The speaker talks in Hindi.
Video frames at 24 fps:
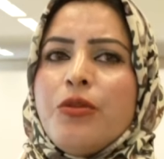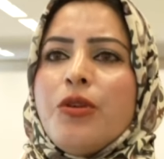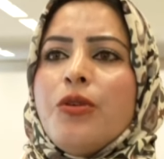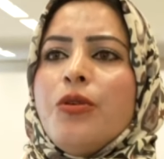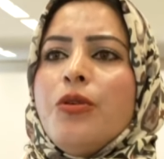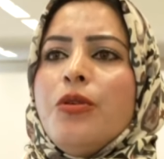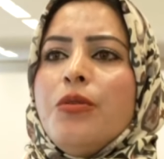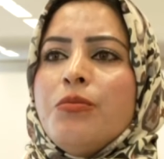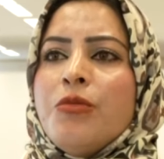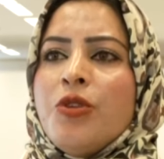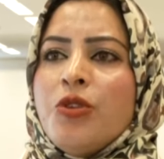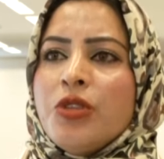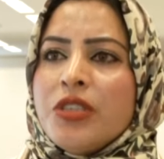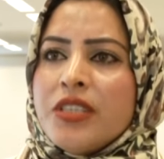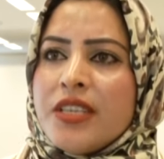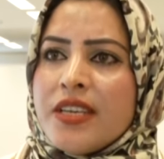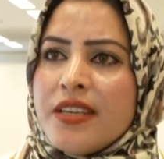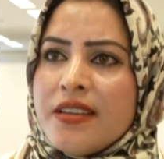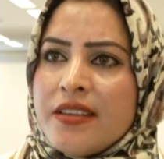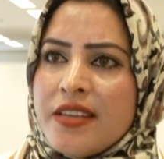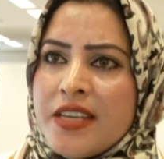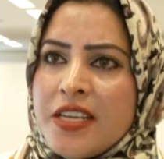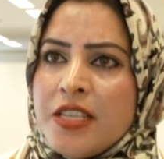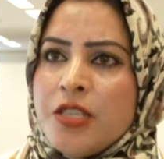को मौत
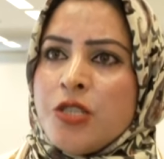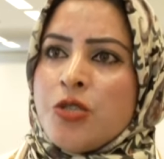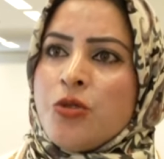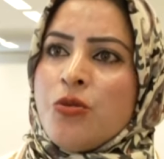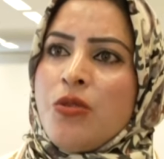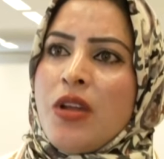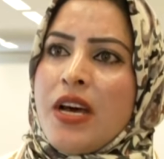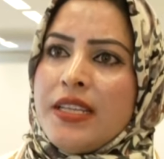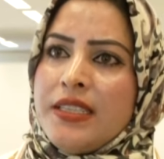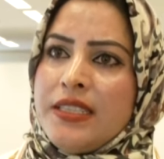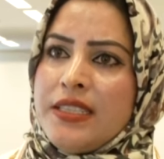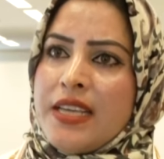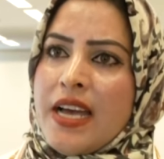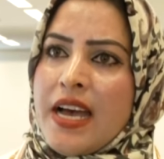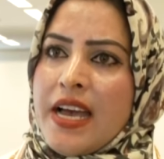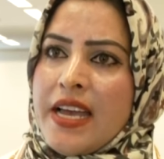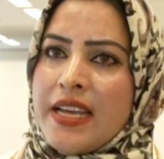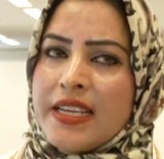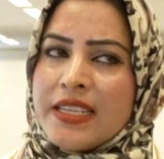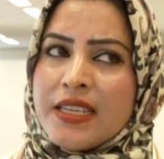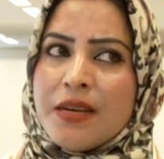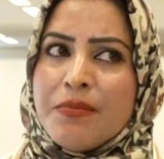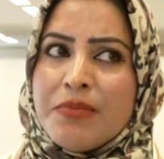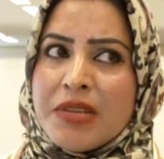के नींद सुला दिया
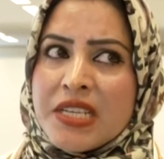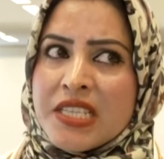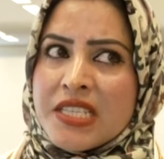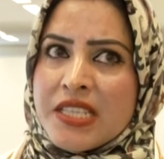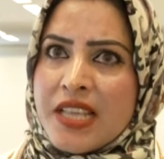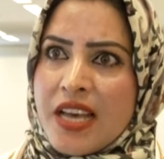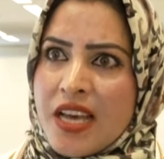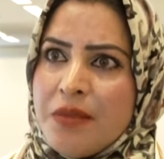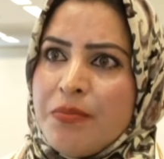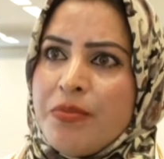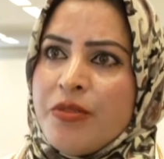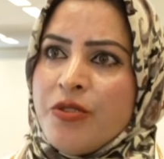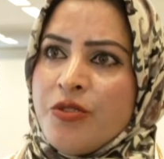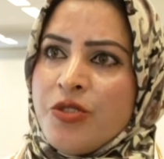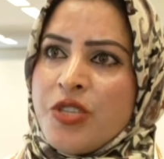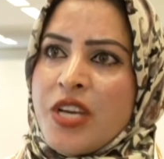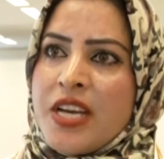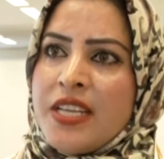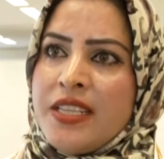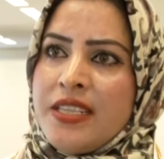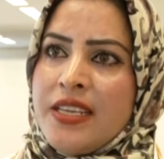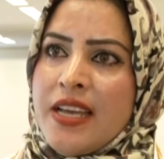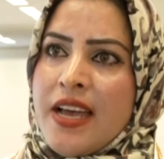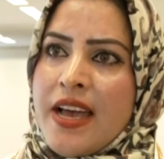है कब्रिस्तान
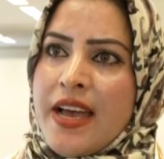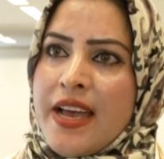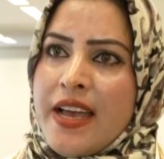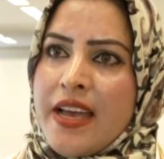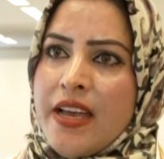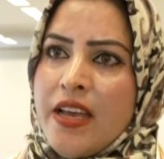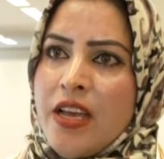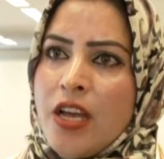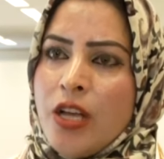पहुंचा दिया है